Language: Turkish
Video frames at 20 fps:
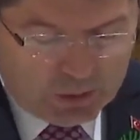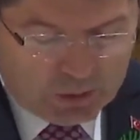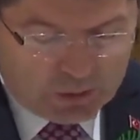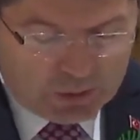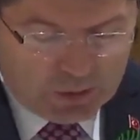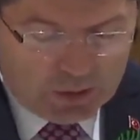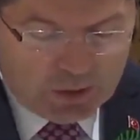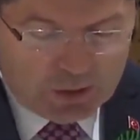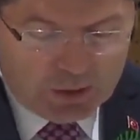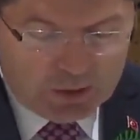
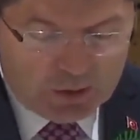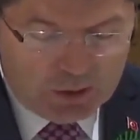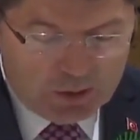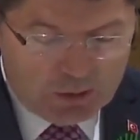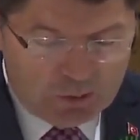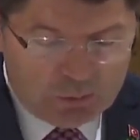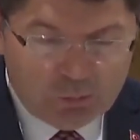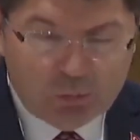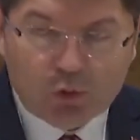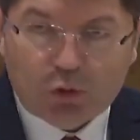
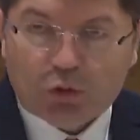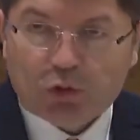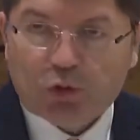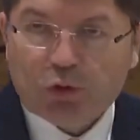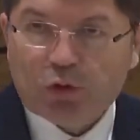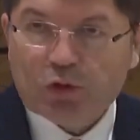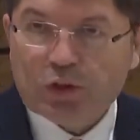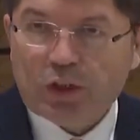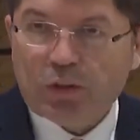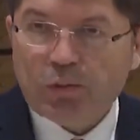Ayrıca
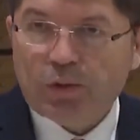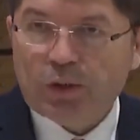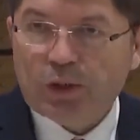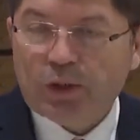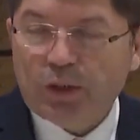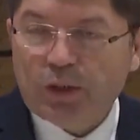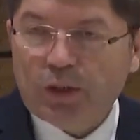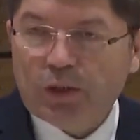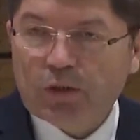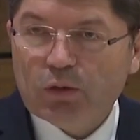bu husus
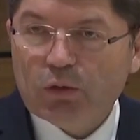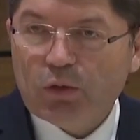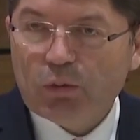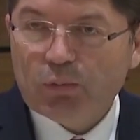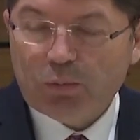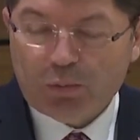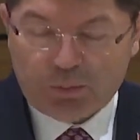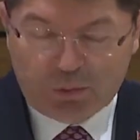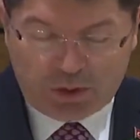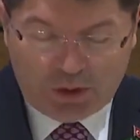tabii
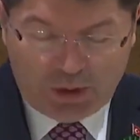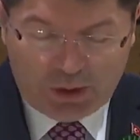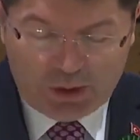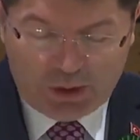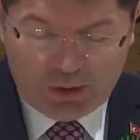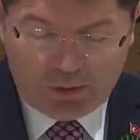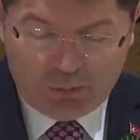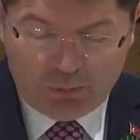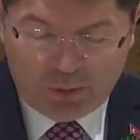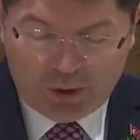ki
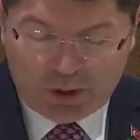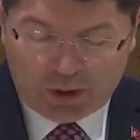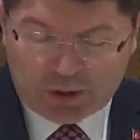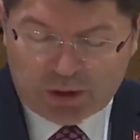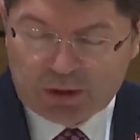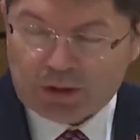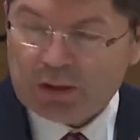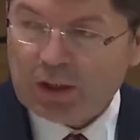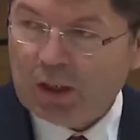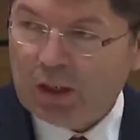toplumsal
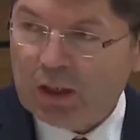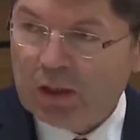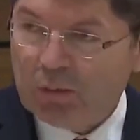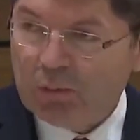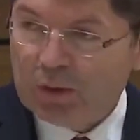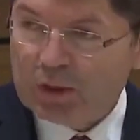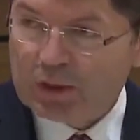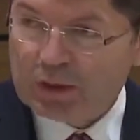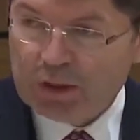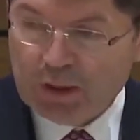barışın
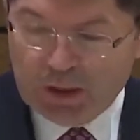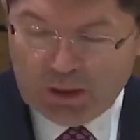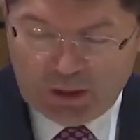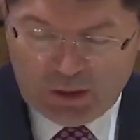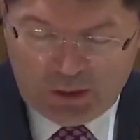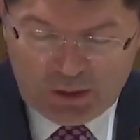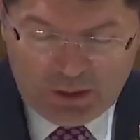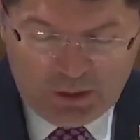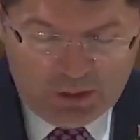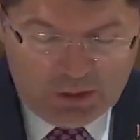
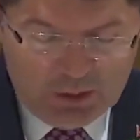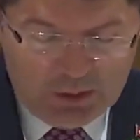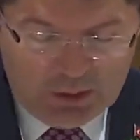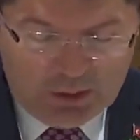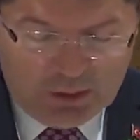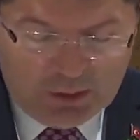sağlanmasına